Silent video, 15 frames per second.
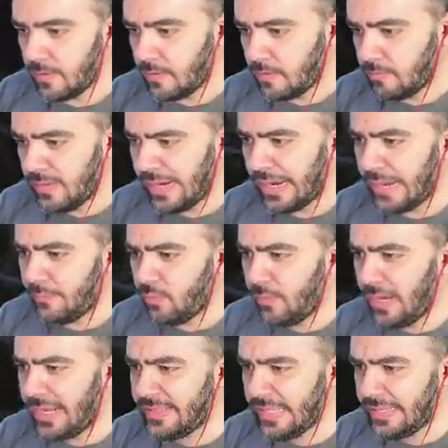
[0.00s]
Bu ne lan bu
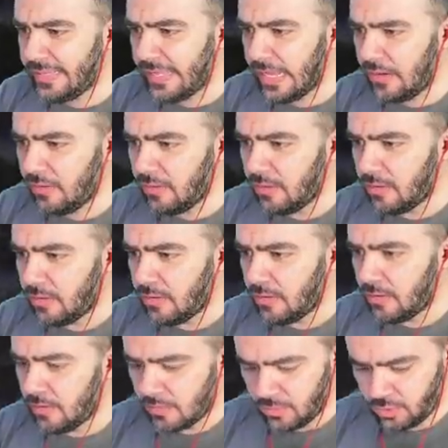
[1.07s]
böyle değildi ya.
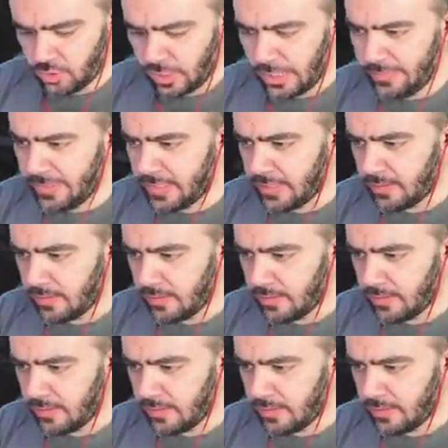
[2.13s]
Şöyle miydi?